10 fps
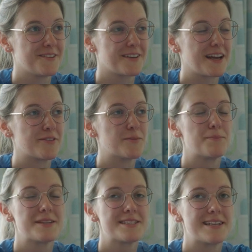Und gerade wenn
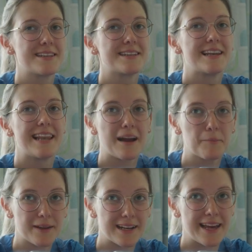man Patienten dann
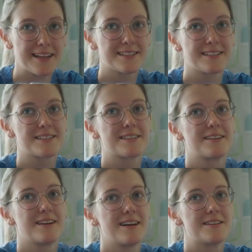lang begleitet,
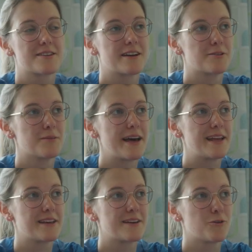also gerade über
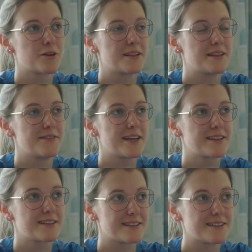einige Wochen
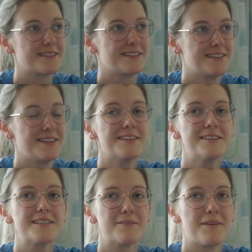hinweg, dann
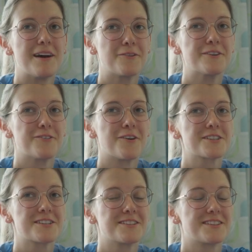sieht man halt auch die
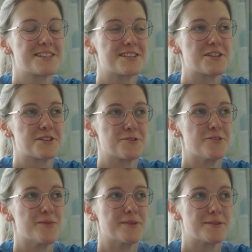Fortschritte und das ist dann schon
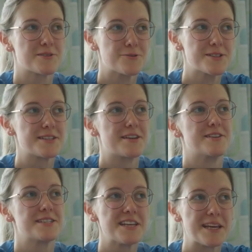schön, wenn man dann am Schluss sieht,
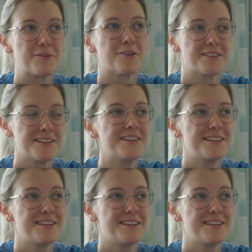wie sie heimgehen.